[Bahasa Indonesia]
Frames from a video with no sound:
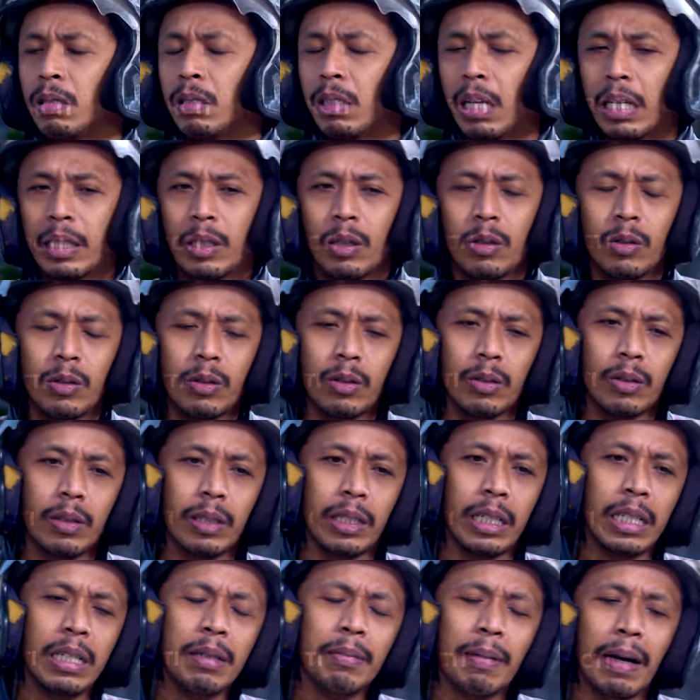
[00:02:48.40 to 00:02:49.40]
Nah terus
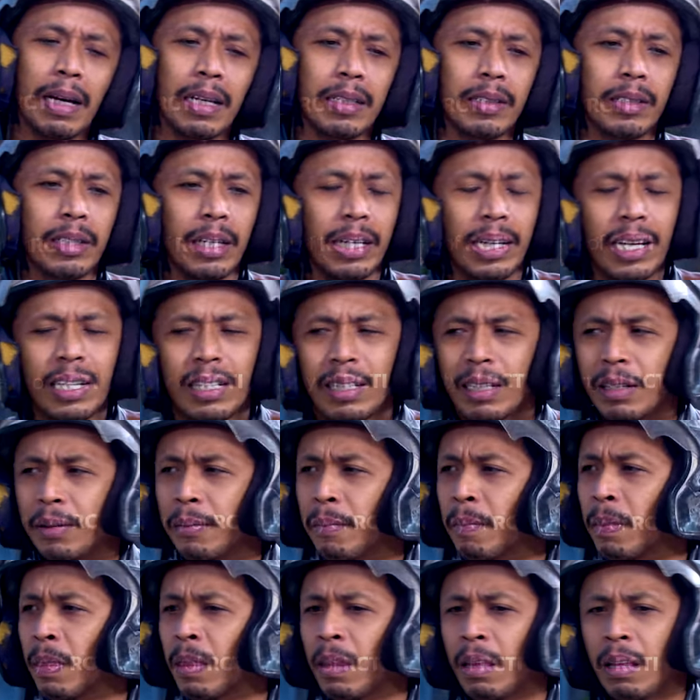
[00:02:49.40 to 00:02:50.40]
gini mas, saya kan
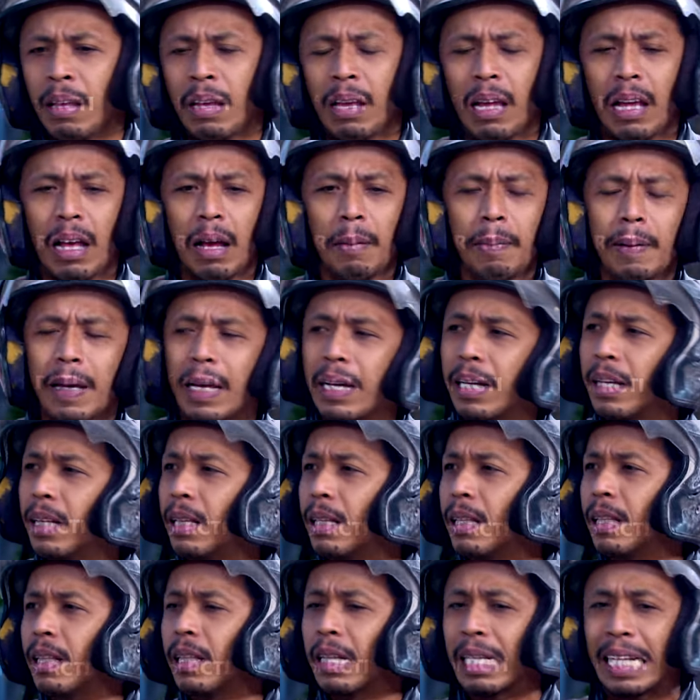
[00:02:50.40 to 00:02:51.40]
apa ya
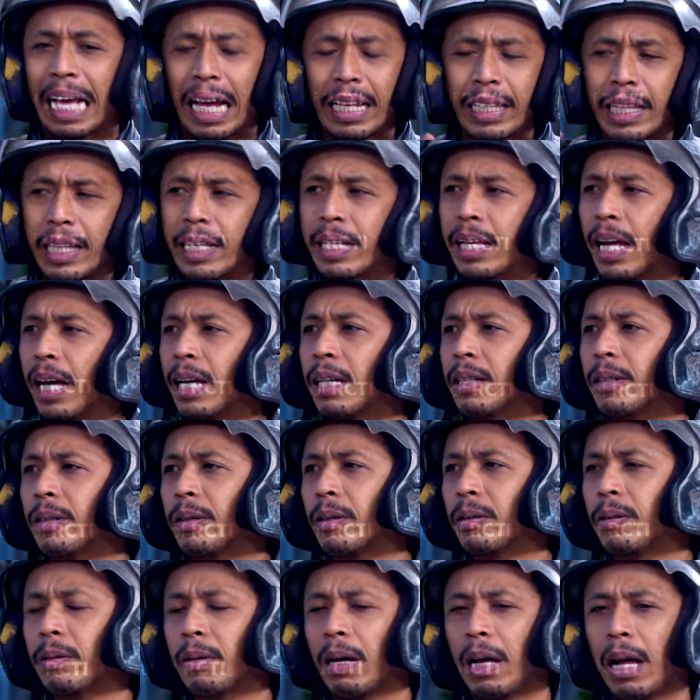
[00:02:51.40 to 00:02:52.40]
nggak tega gitu
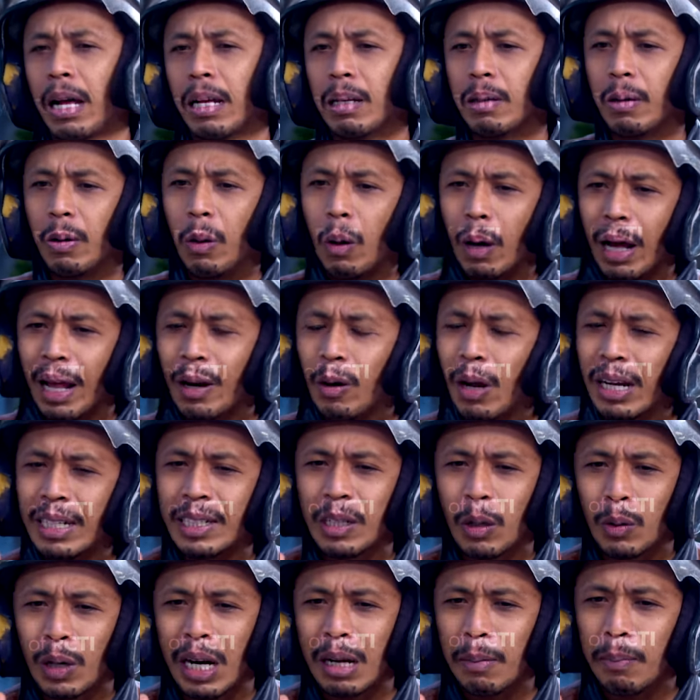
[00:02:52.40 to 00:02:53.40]
loh. Kalau
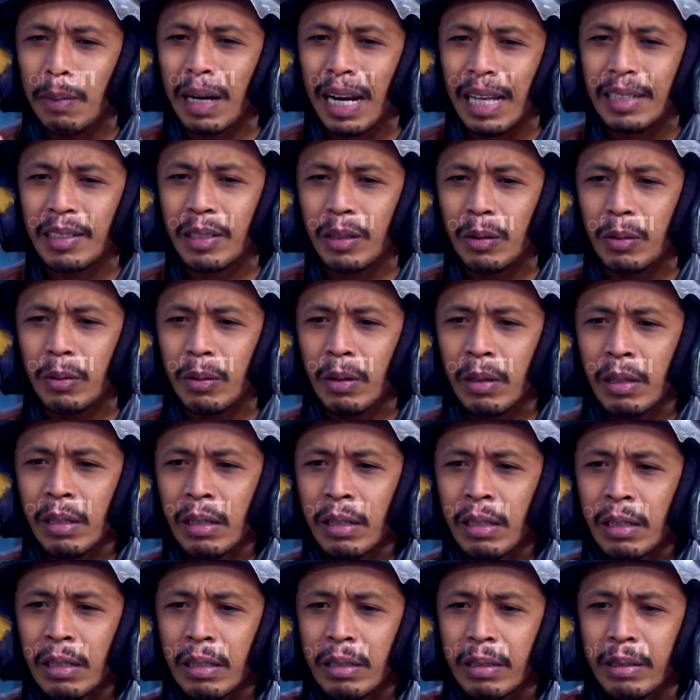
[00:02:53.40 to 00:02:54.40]
ada orang melas itu
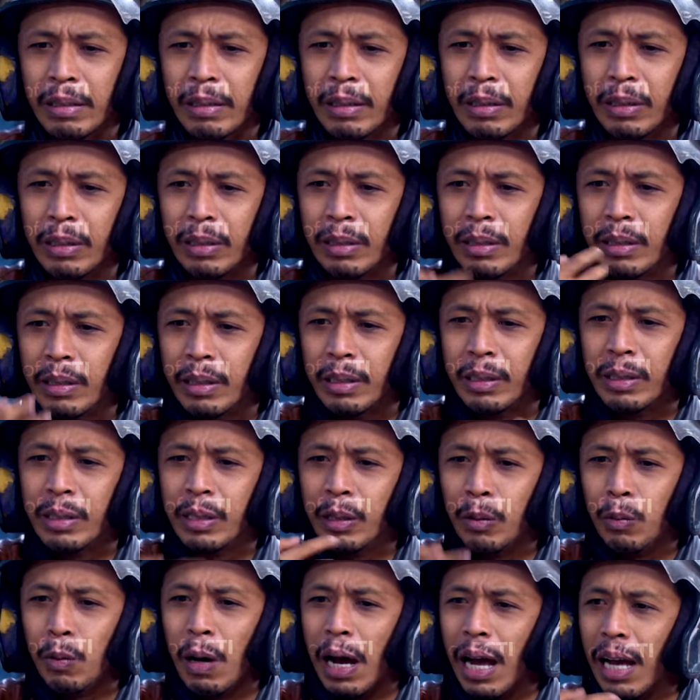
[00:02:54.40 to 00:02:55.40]

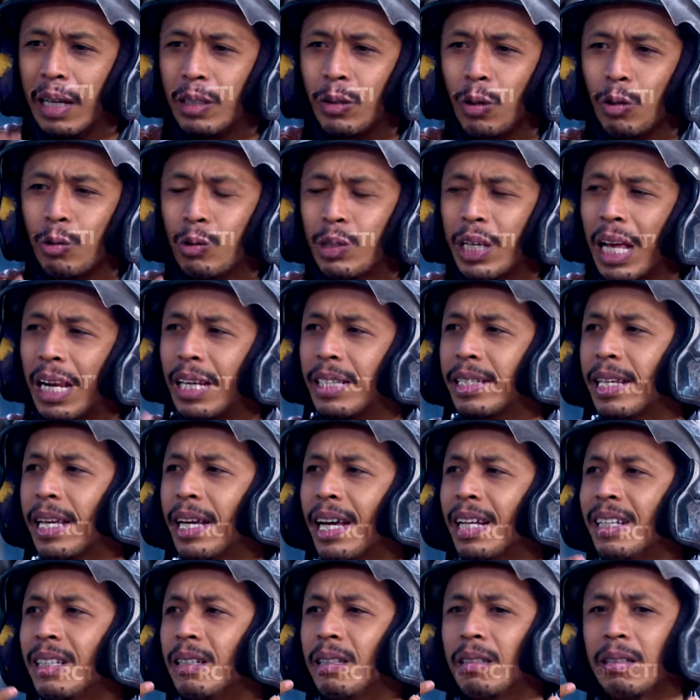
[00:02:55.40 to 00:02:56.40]
jiwa sosial
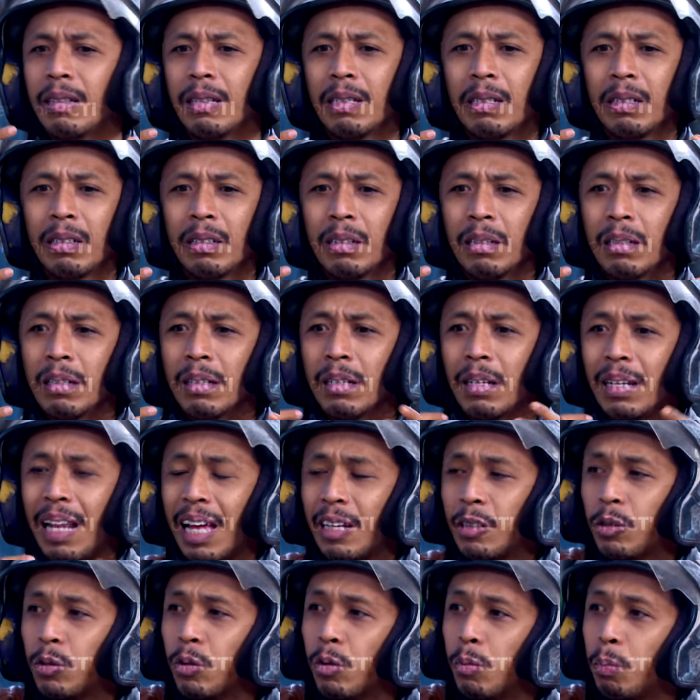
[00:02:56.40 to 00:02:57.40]
saya kan
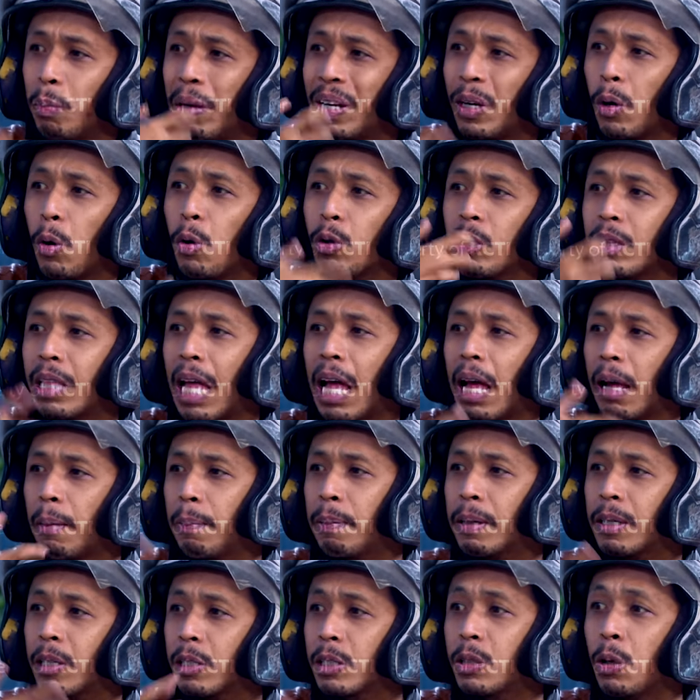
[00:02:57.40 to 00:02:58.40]
langsung meronta,
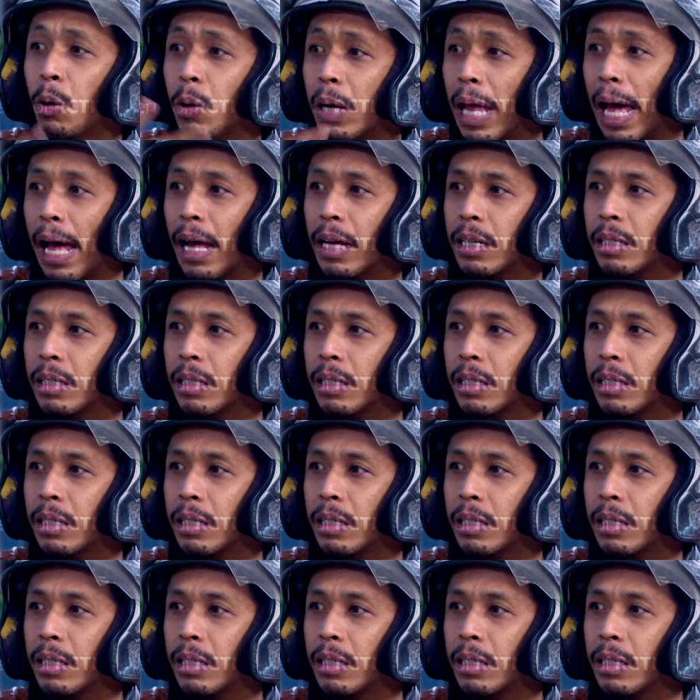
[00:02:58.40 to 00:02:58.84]
bergejolak